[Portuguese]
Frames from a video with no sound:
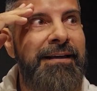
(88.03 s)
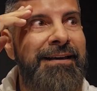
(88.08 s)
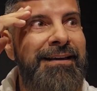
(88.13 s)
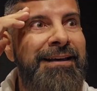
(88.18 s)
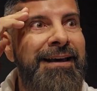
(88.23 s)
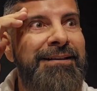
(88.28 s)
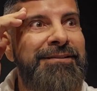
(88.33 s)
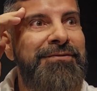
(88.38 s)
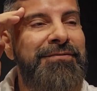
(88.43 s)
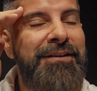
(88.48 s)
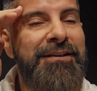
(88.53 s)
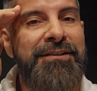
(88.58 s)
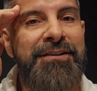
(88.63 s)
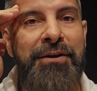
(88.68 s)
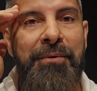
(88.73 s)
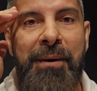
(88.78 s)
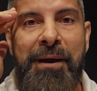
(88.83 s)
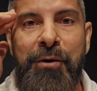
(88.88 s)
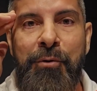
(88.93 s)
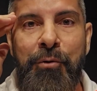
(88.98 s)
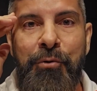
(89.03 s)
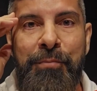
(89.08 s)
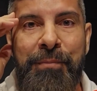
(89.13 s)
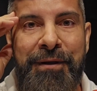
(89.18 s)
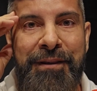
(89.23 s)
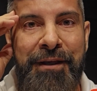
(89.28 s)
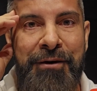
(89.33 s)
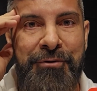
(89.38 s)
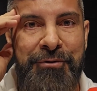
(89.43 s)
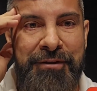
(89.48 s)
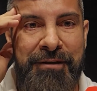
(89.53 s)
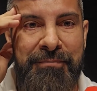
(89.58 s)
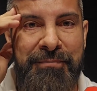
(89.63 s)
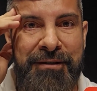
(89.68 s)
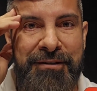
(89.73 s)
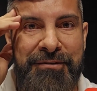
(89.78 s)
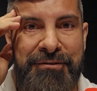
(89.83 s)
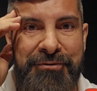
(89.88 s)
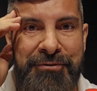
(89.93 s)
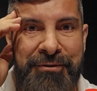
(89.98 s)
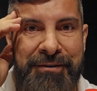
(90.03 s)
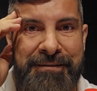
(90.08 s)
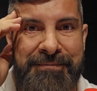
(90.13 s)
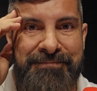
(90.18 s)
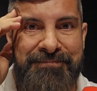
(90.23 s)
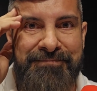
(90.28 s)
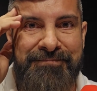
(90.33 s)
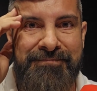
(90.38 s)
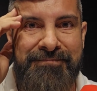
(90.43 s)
E às vezes não é culpa da outra pessoa.